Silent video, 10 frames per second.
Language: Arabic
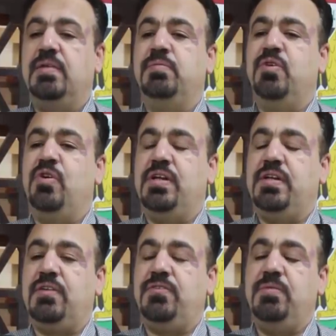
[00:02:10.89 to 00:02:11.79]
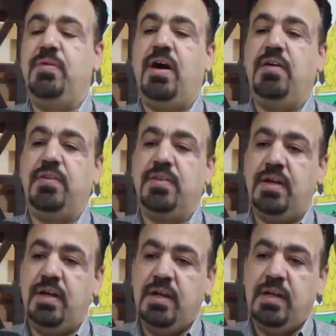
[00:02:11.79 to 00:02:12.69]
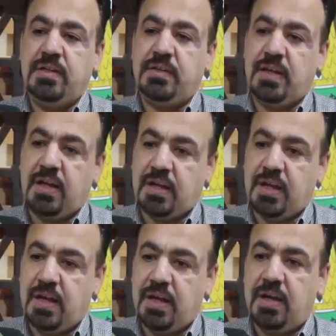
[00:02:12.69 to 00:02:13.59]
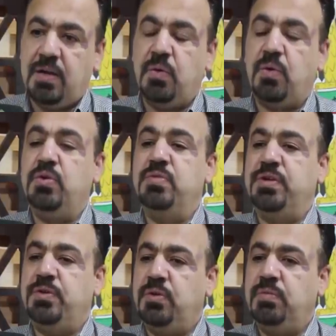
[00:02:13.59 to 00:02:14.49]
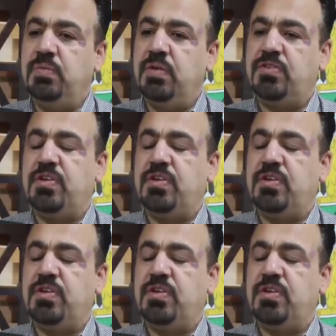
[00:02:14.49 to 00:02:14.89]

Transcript: مولد الوالدات في المحافظة تتلقى وقود مدعوم